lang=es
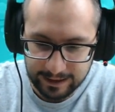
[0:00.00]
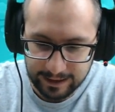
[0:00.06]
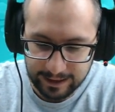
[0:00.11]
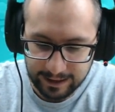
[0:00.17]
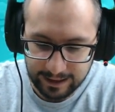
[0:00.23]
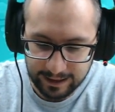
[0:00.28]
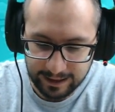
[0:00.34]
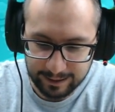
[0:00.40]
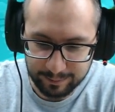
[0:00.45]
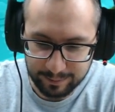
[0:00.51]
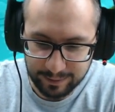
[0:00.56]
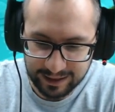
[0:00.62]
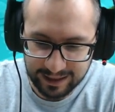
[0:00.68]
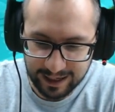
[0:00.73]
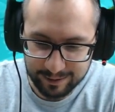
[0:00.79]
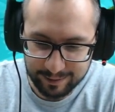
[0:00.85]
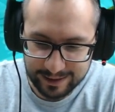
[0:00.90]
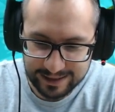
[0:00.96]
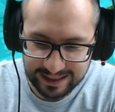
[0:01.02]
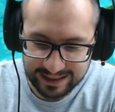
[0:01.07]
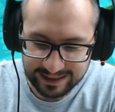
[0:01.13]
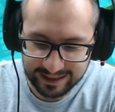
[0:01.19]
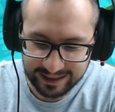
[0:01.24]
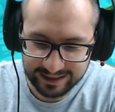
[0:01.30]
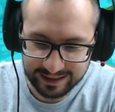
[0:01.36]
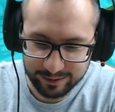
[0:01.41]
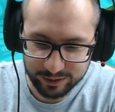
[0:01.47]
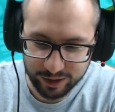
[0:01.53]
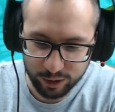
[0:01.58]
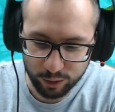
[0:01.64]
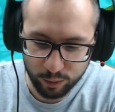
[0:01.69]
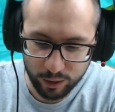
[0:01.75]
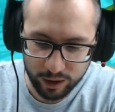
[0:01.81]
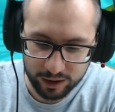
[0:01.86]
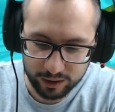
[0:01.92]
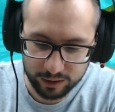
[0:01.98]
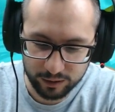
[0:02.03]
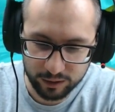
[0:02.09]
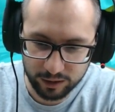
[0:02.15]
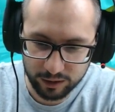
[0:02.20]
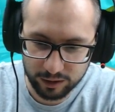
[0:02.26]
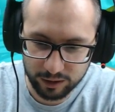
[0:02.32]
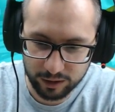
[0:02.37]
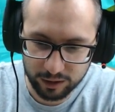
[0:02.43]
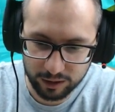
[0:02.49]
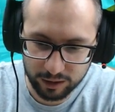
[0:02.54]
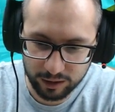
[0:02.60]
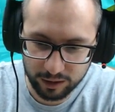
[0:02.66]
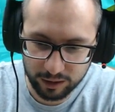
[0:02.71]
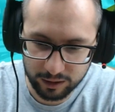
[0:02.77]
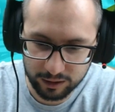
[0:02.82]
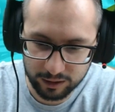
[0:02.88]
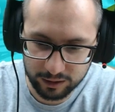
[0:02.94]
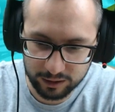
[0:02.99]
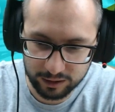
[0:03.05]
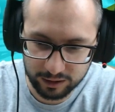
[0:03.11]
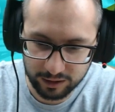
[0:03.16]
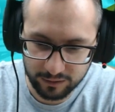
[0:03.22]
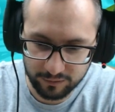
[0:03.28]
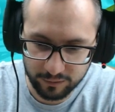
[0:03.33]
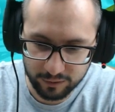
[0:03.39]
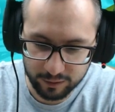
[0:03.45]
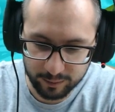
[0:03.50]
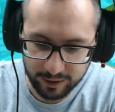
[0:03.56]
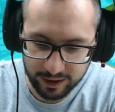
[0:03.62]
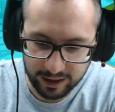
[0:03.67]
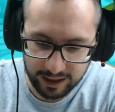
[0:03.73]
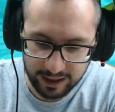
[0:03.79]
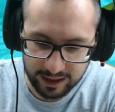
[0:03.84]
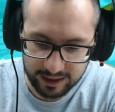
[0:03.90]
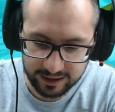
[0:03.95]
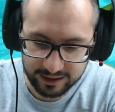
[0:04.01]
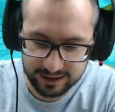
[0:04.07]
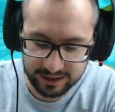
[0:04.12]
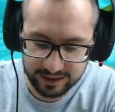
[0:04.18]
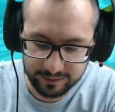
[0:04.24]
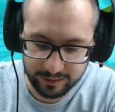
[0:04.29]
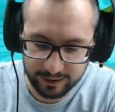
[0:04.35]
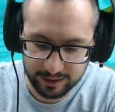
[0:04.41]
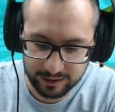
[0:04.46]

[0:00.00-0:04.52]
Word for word: a implicar bastante que tenemos que jugar eh, eh, eh, de forma agresiva.